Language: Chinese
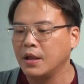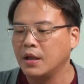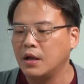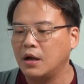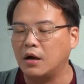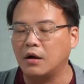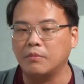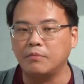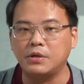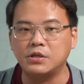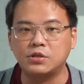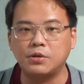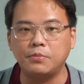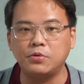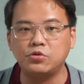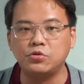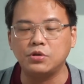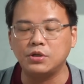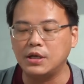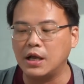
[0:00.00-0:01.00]
啊，米斯
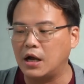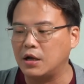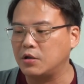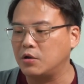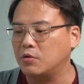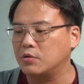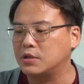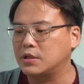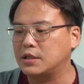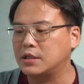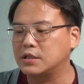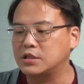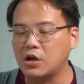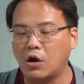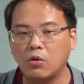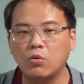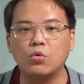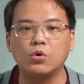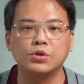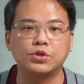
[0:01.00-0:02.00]
必 s 一样有
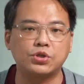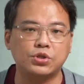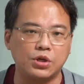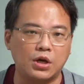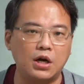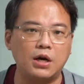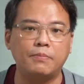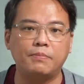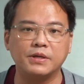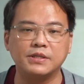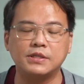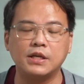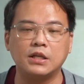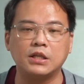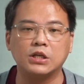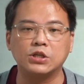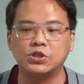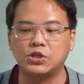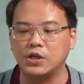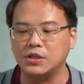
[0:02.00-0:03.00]
超过十二 percent
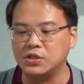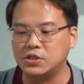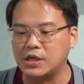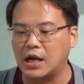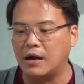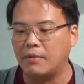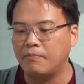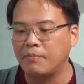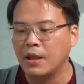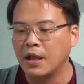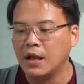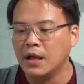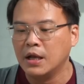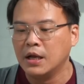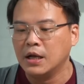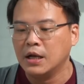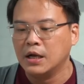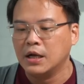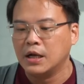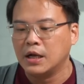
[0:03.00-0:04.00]
的成长。
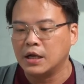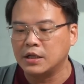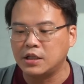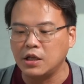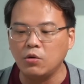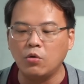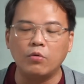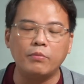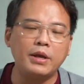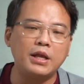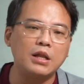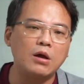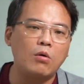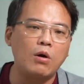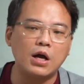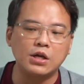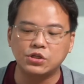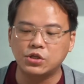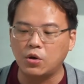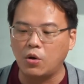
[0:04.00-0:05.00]
那第五名的
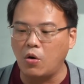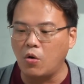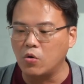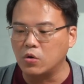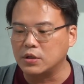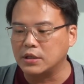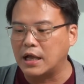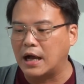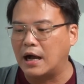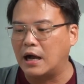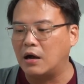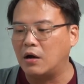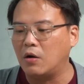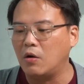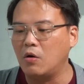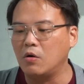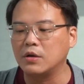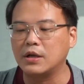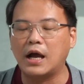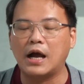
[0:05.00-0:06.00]
话是
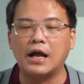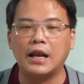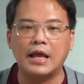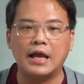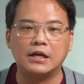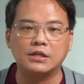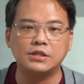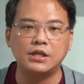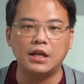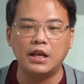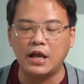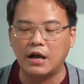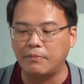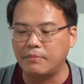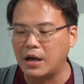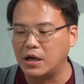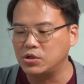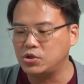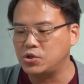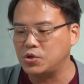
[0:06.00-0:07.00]
Honda，Honda 两千两
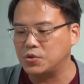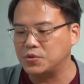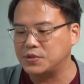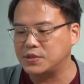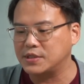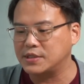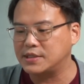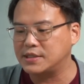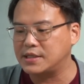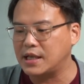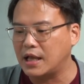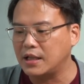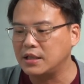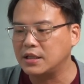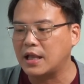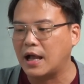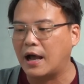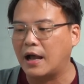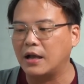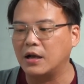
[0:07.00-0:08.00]
百九十三
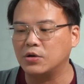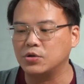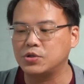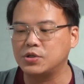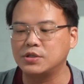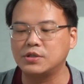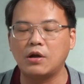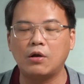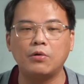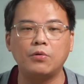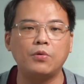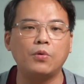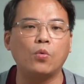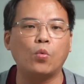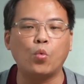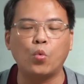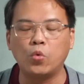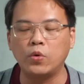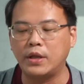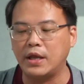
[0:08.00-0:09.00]
台哦，市占率
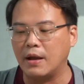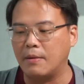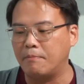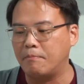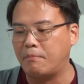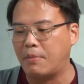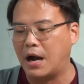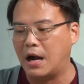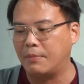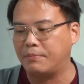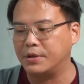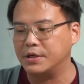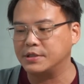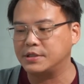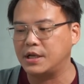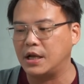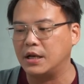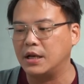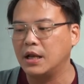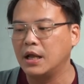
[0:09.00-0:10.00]
五点八
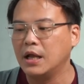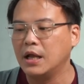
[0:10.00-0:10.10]
percent。